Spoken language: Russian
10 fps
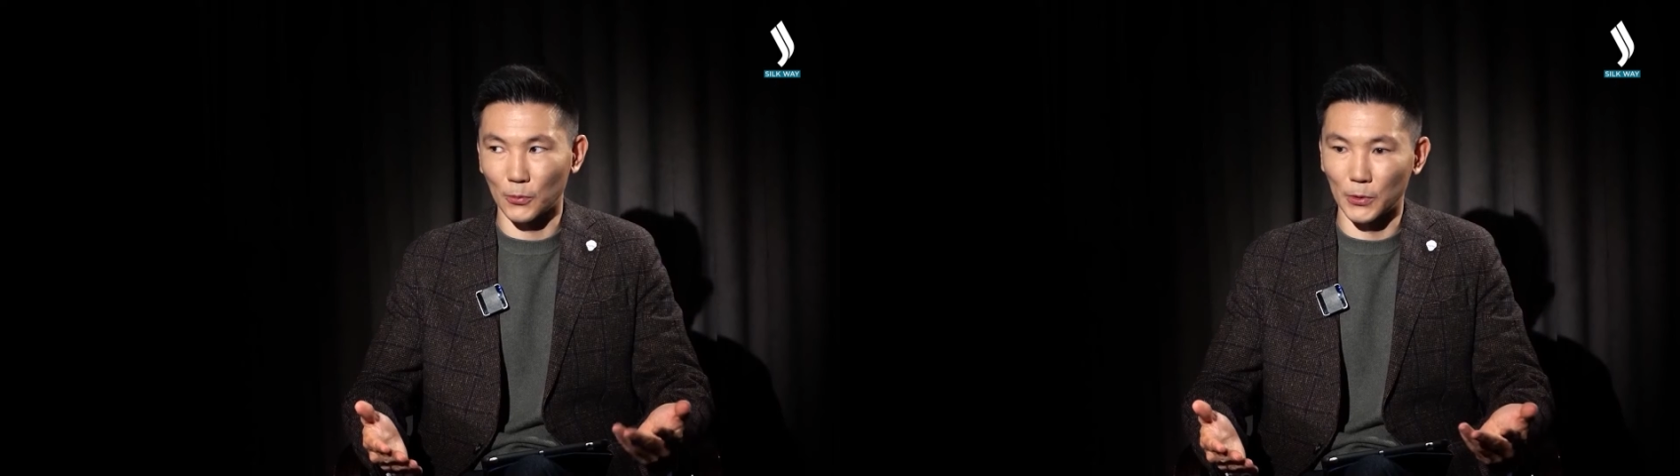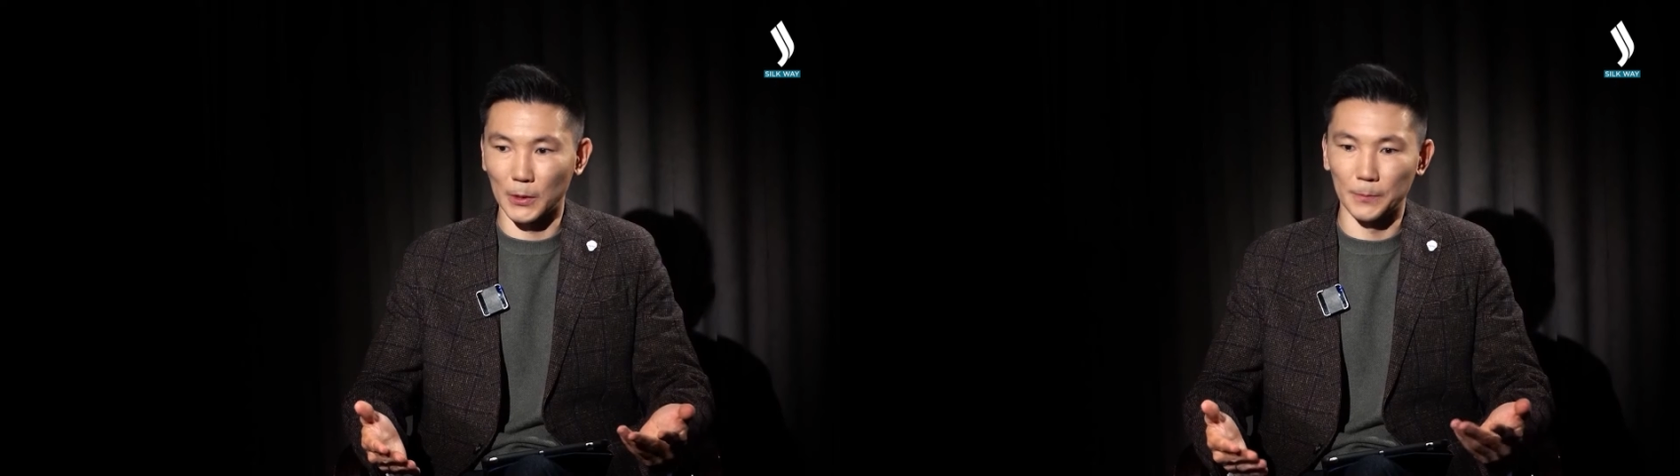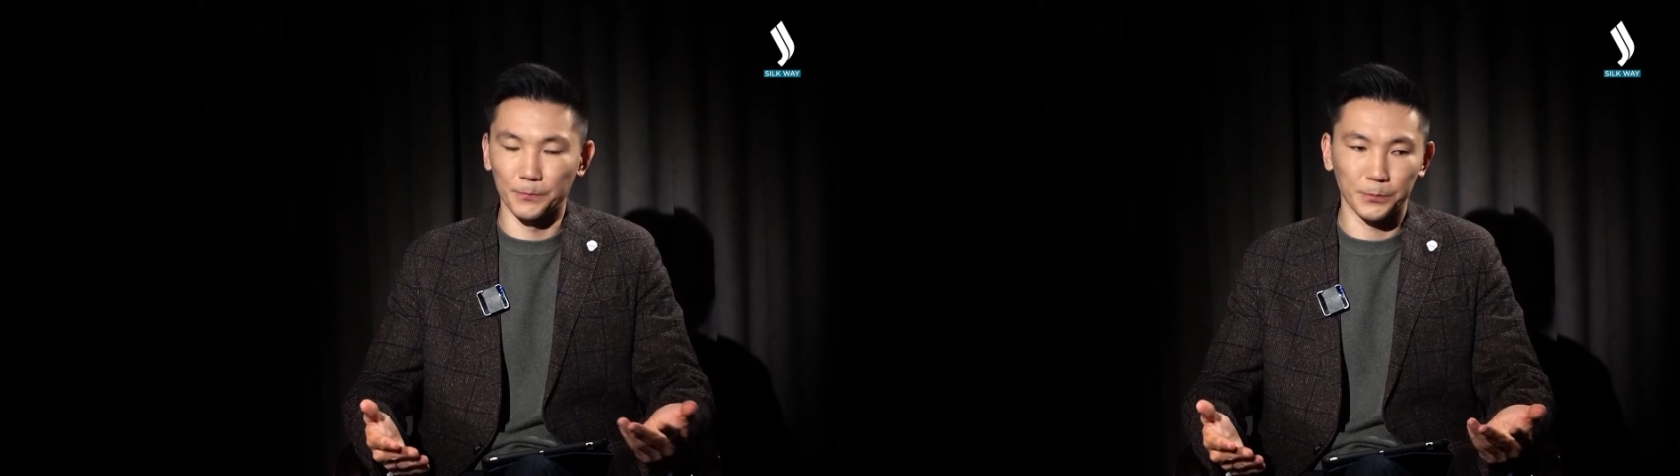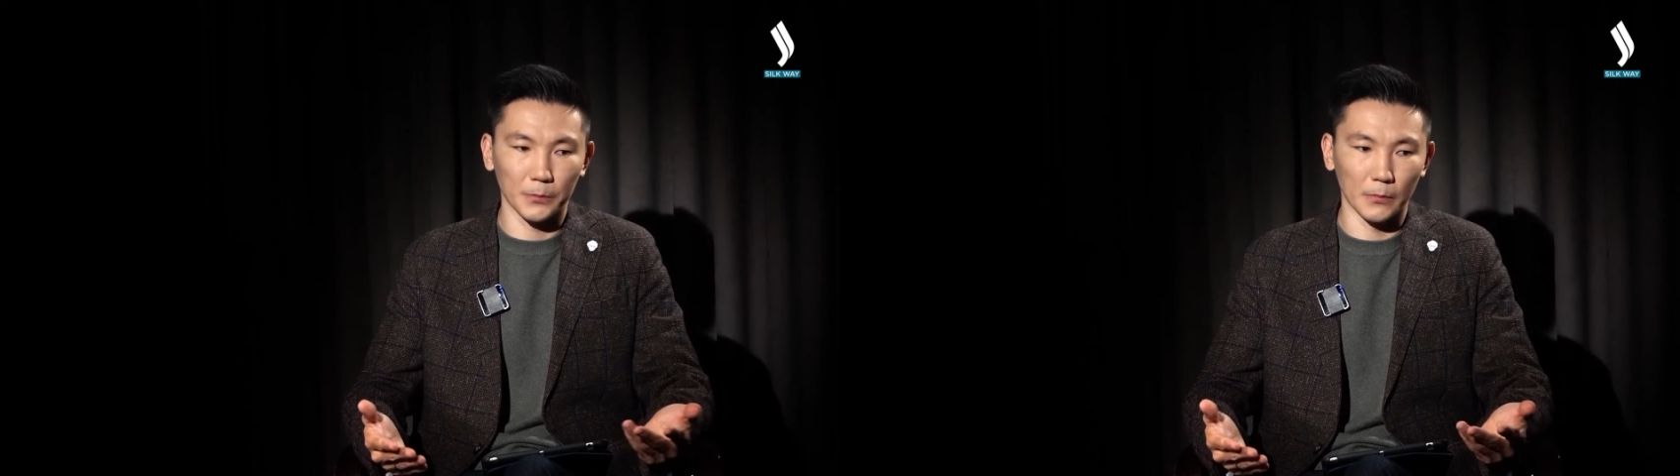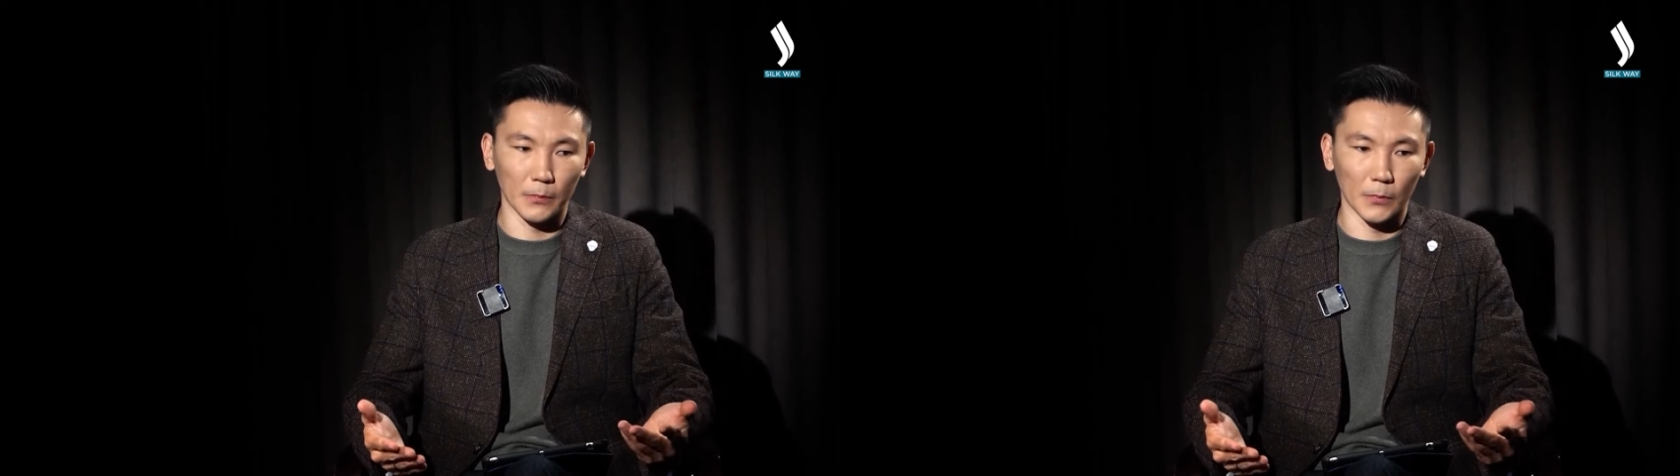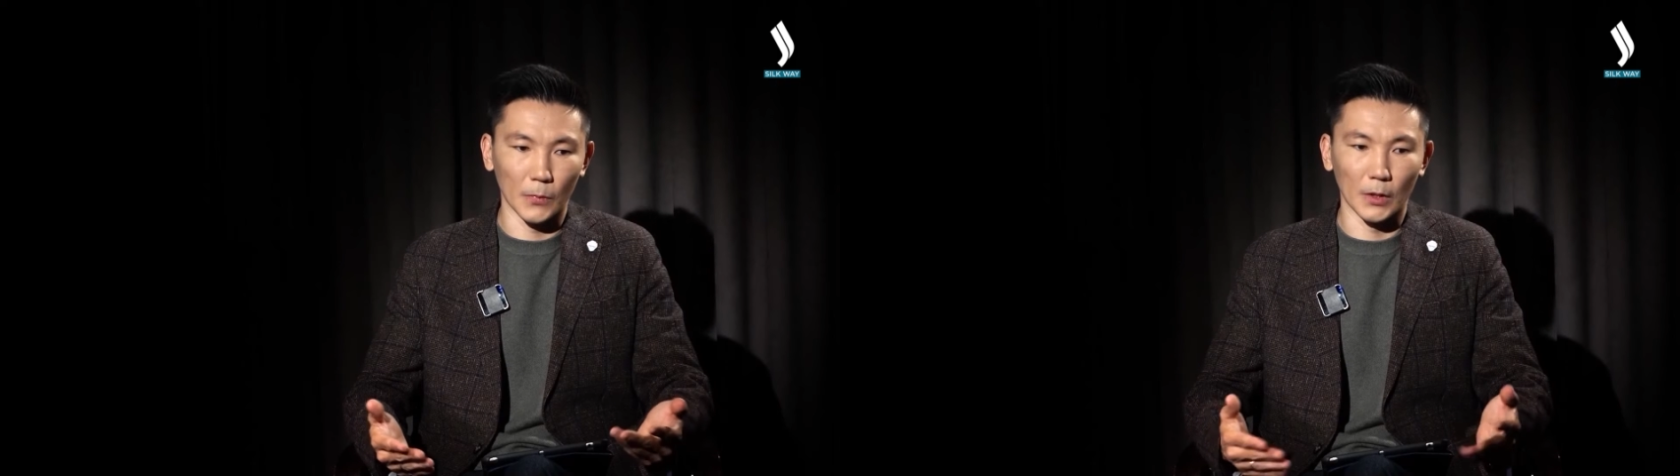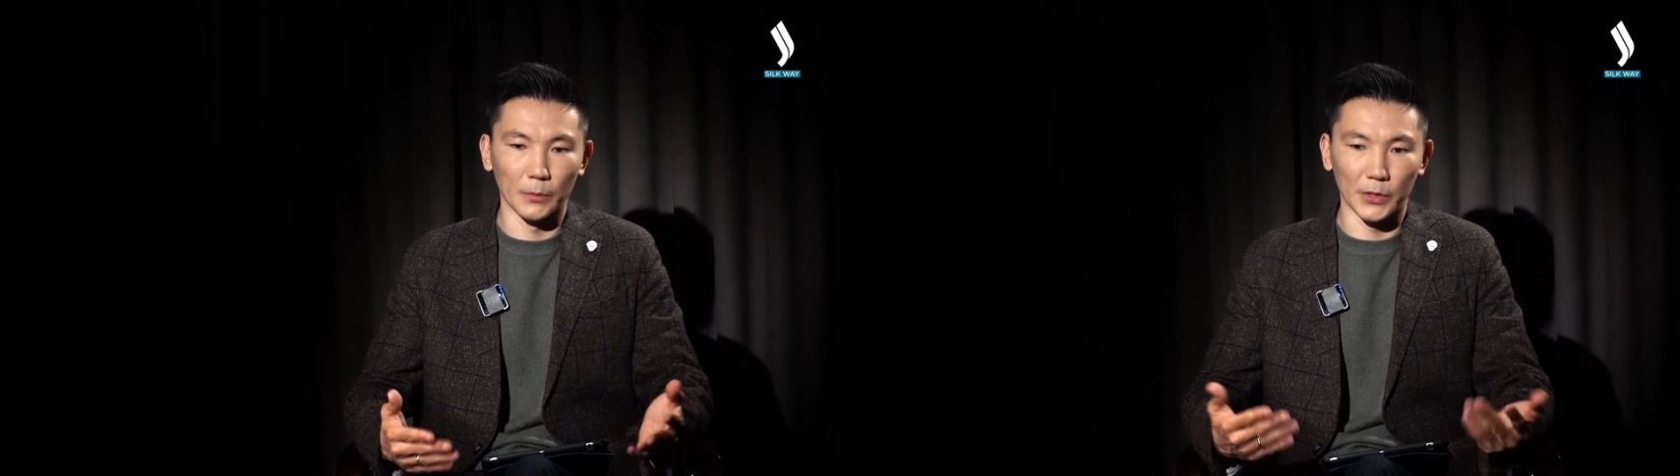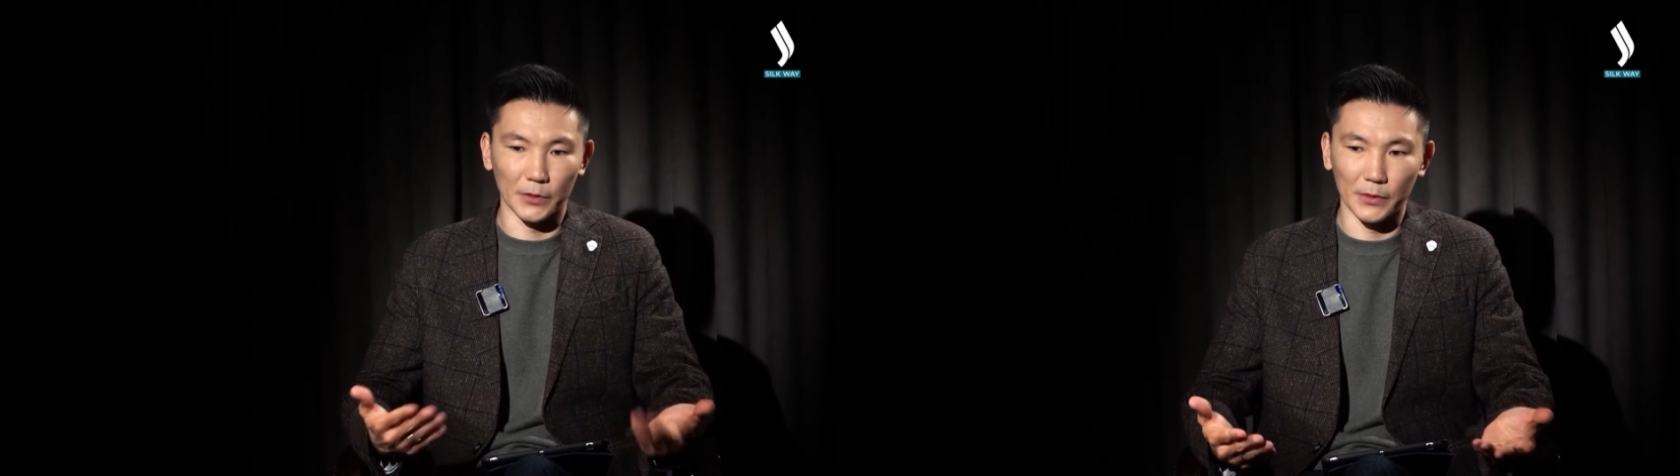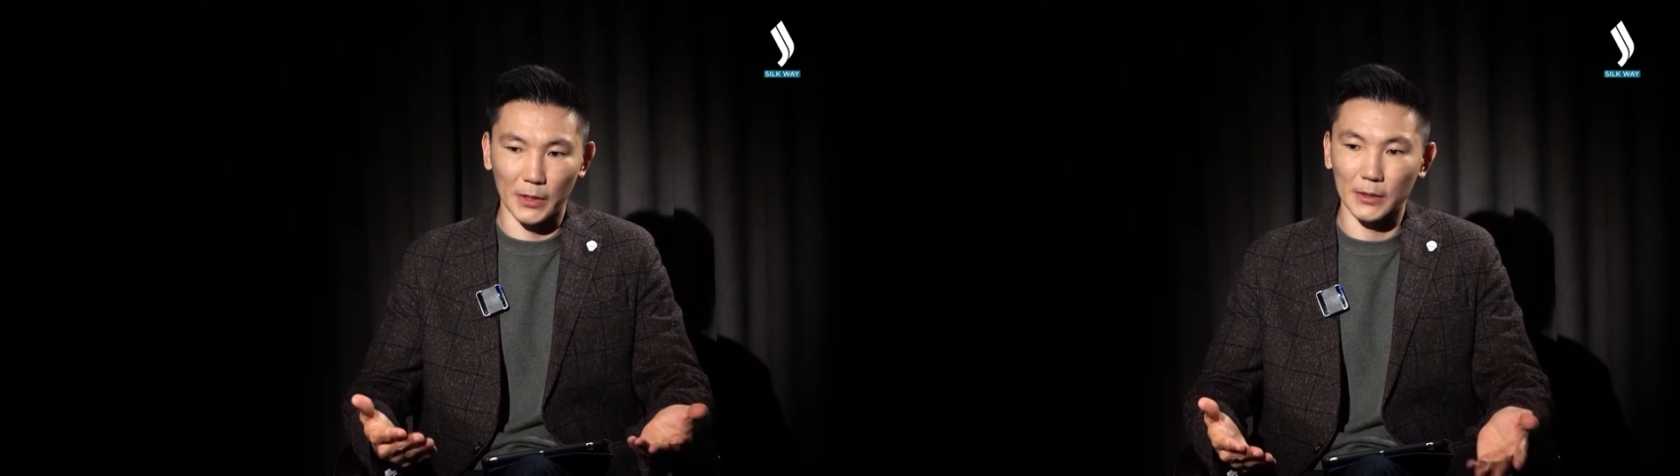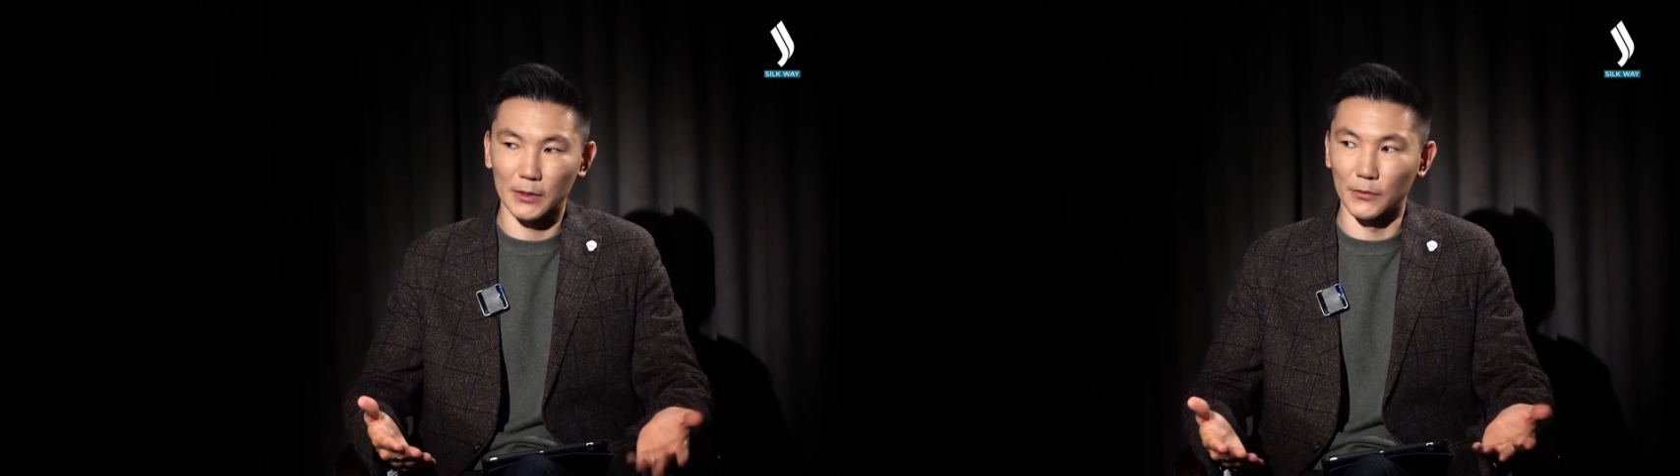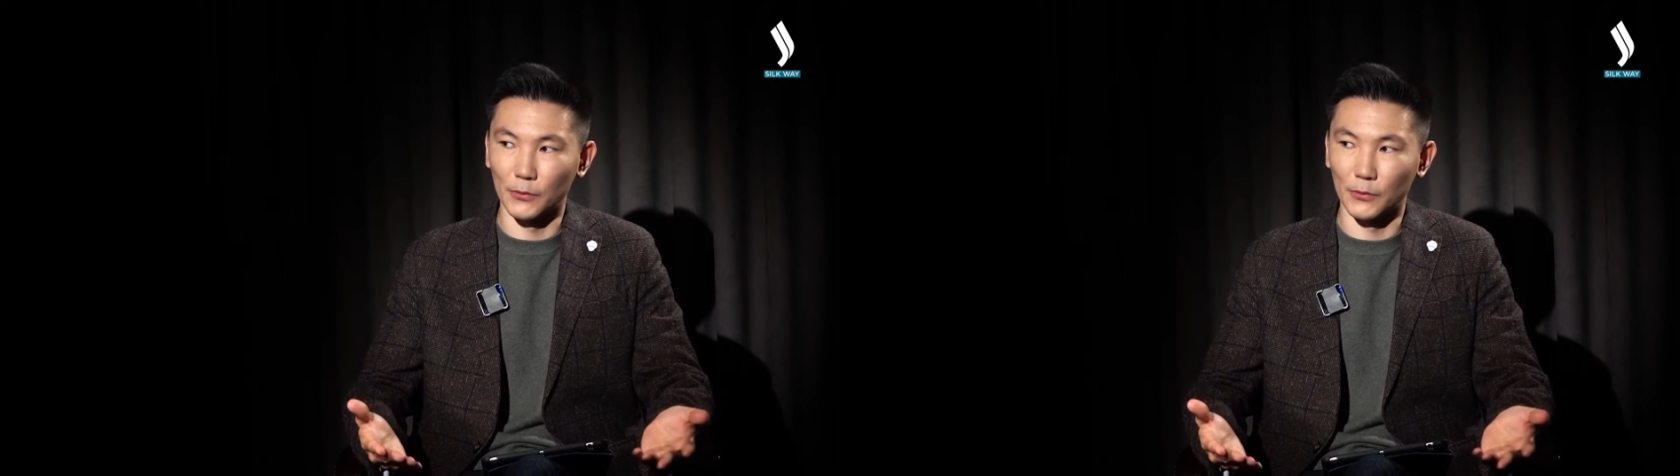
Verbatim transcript: чтобы продвигать